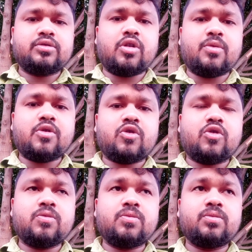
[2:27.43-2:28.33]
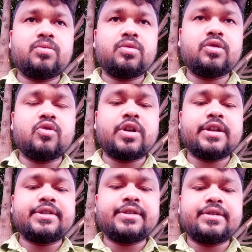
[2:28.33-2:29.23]
সব রকম
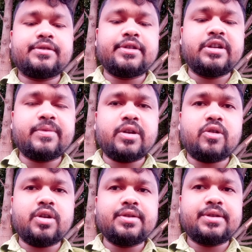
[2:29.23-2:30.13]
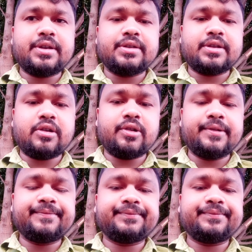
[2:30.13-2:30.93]
রোগের ট্রিটমেন্ট হয় চিকিৎসা হয়